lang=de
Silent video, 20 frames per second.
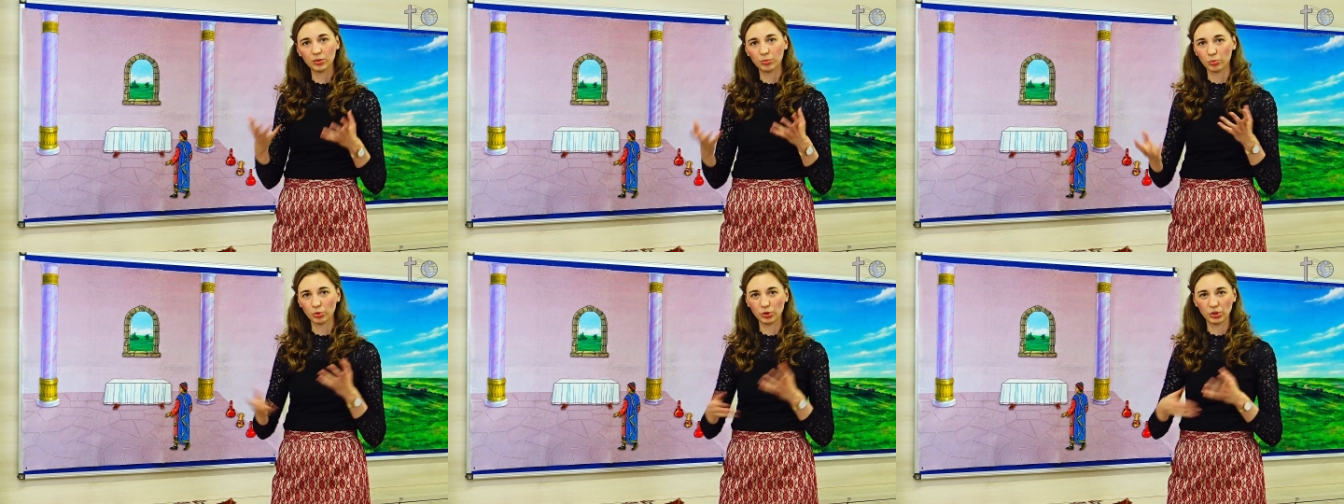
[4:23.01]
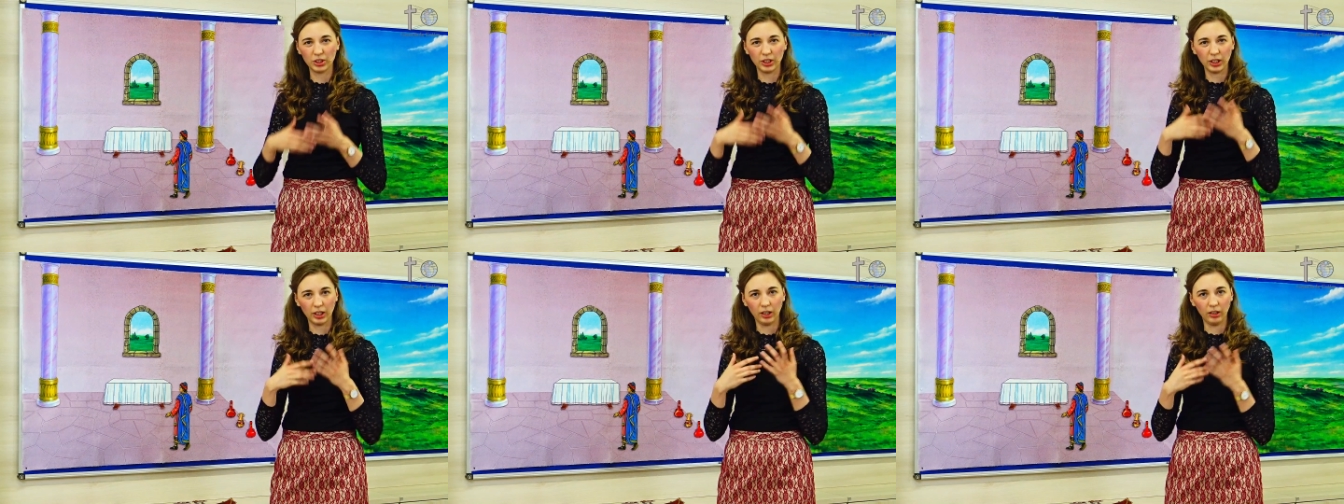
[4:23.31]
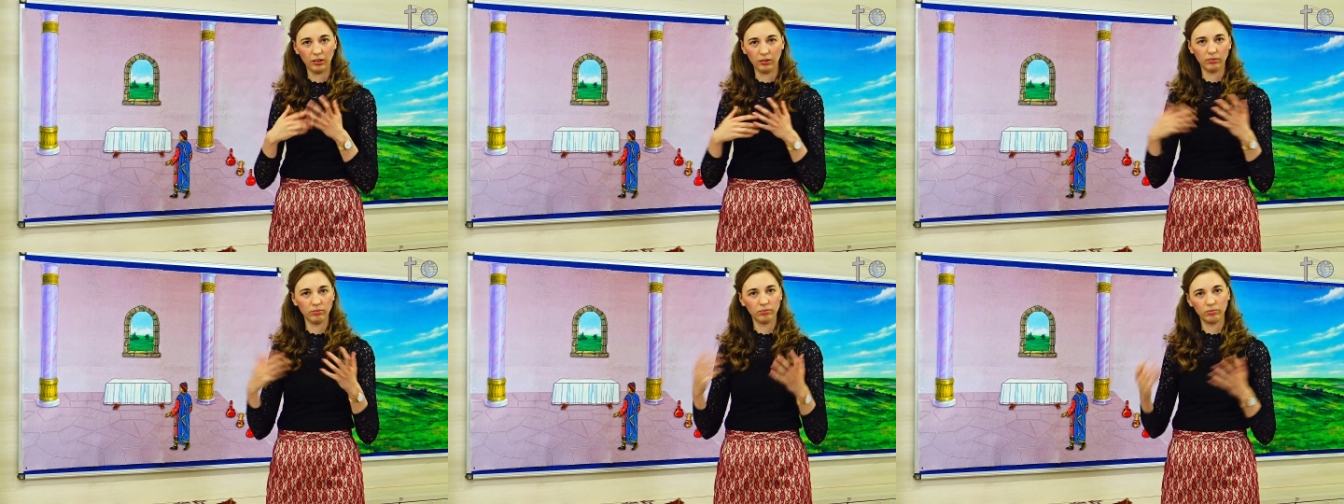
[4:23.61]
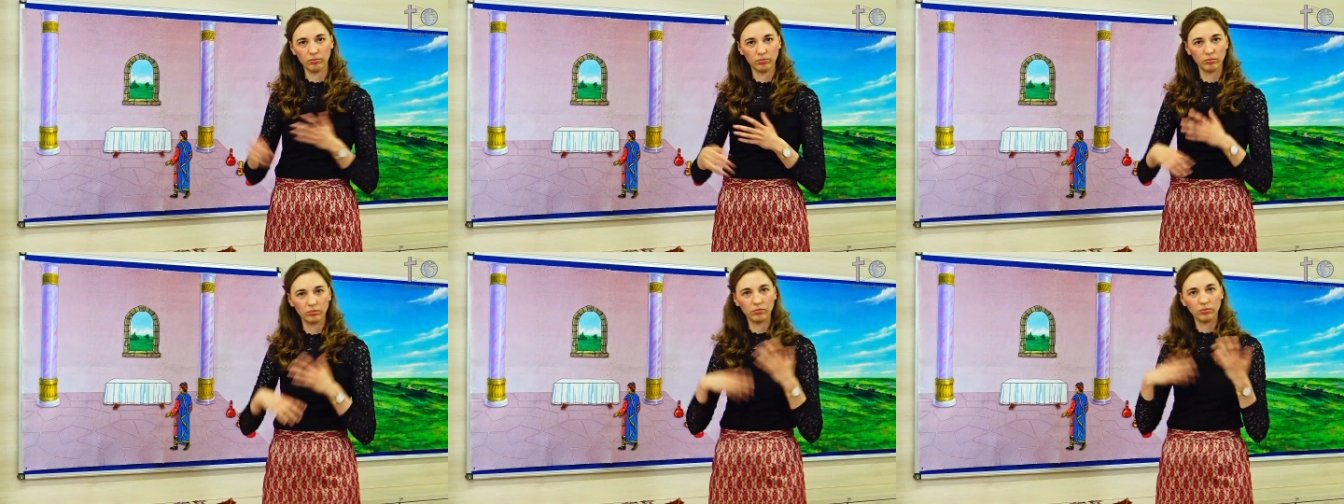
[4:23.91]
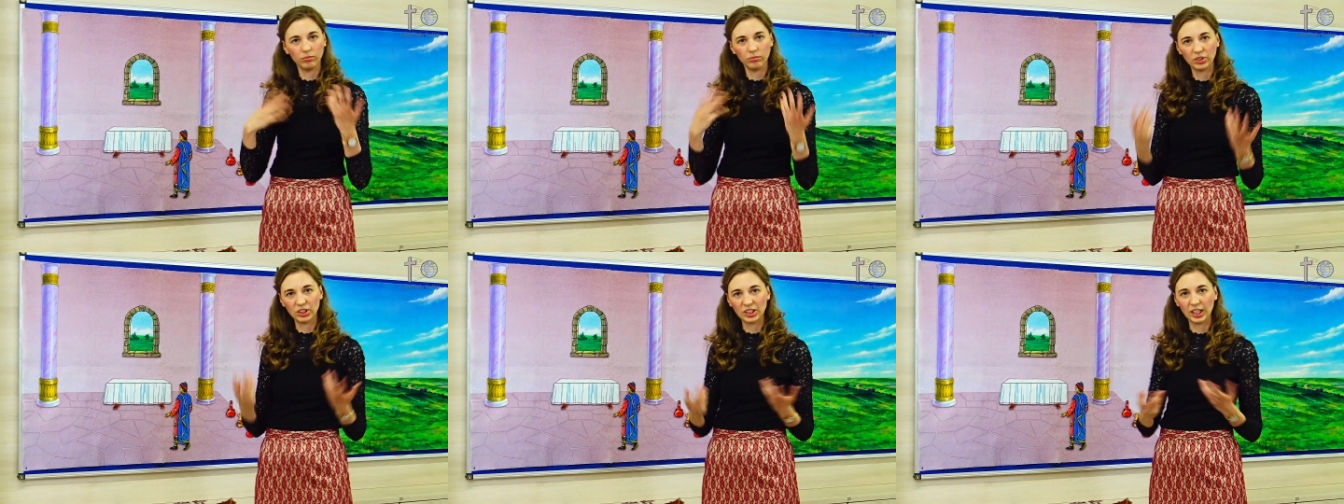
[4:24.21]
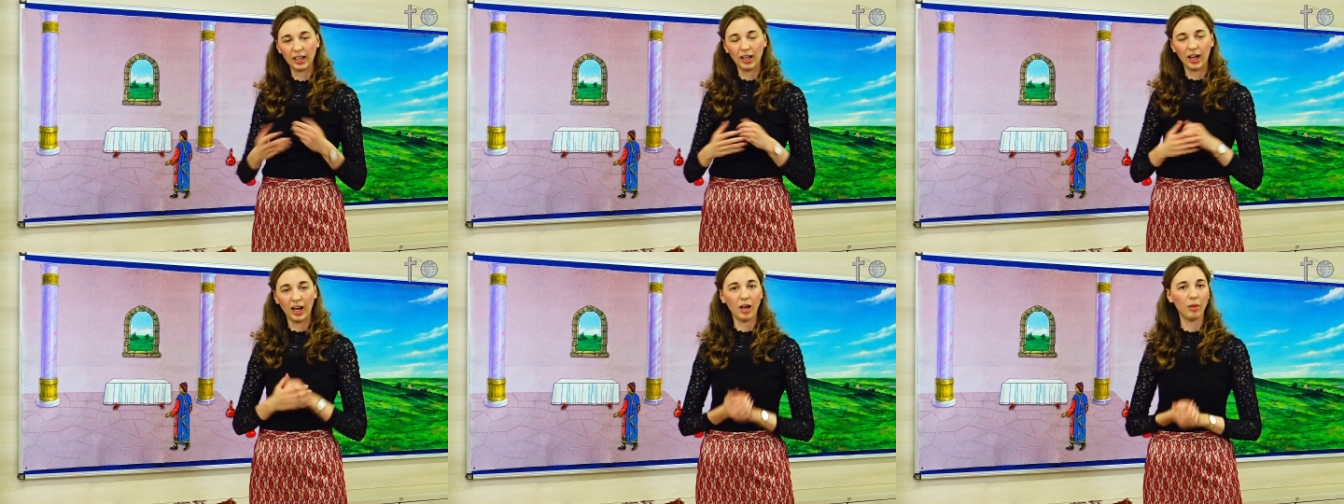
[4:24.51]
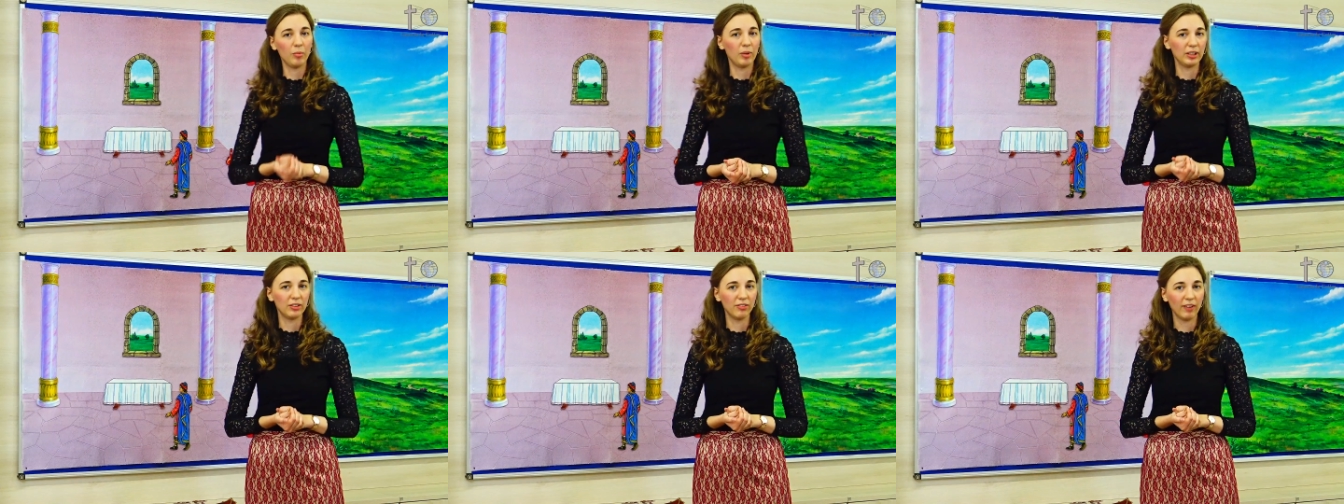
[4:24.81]
musste ja mit seiner
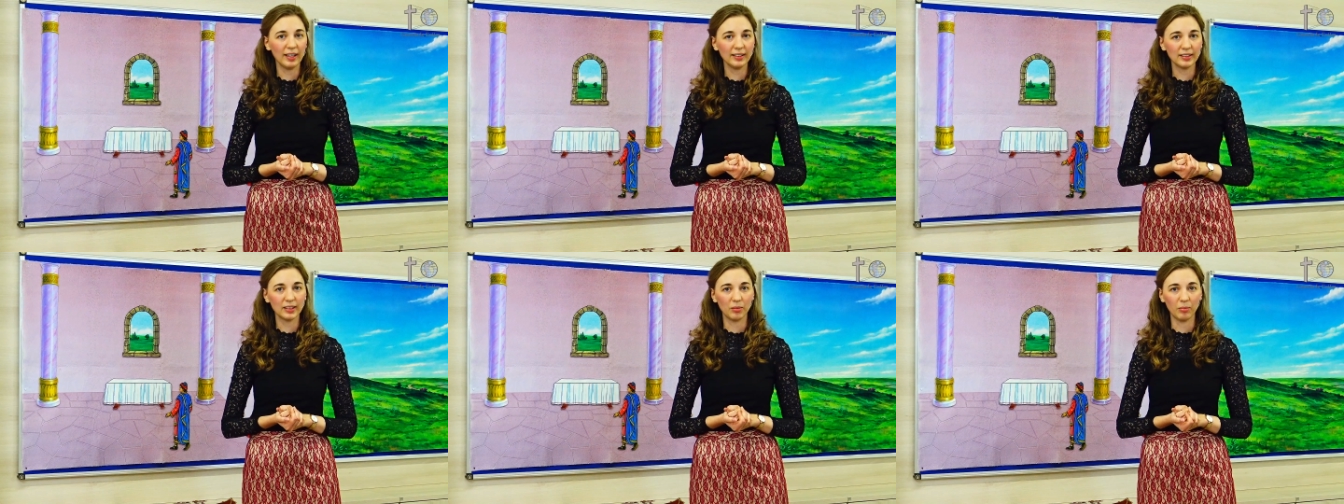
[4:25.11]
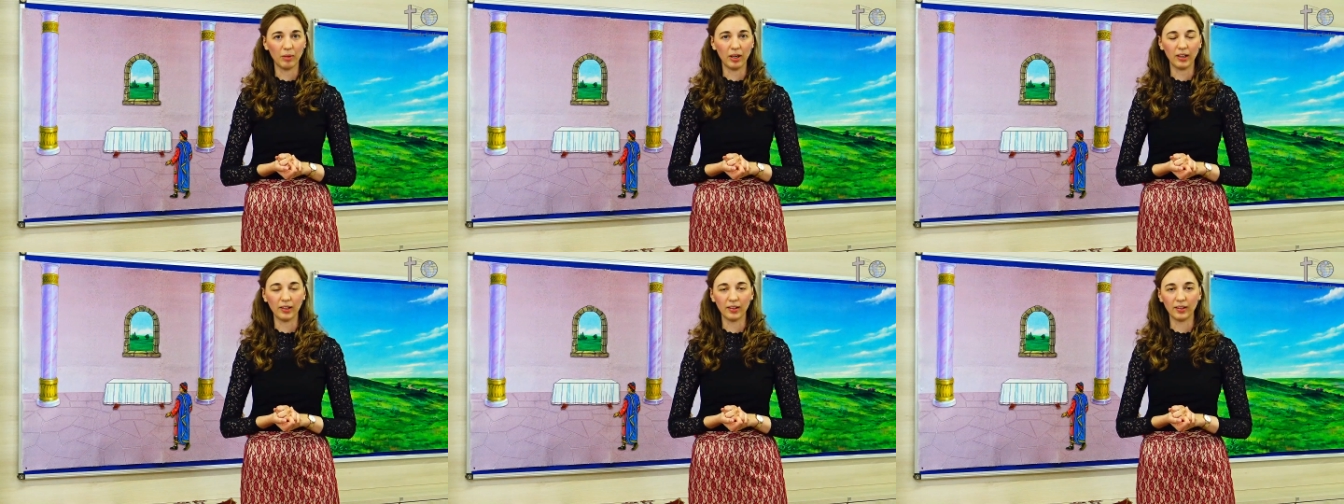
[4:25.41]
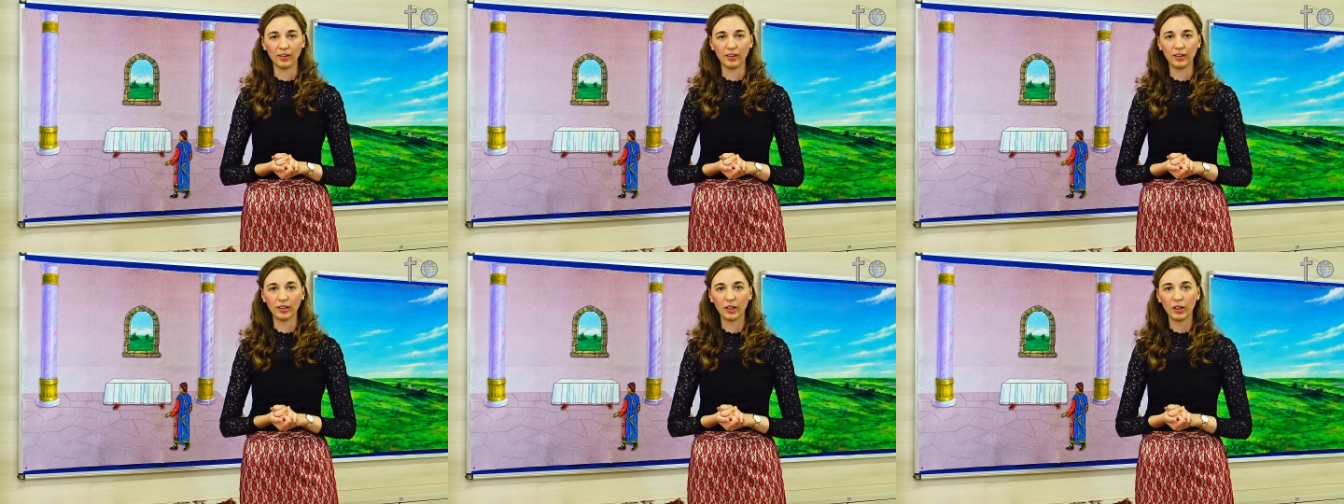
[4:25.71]
Arbeit weitermachen.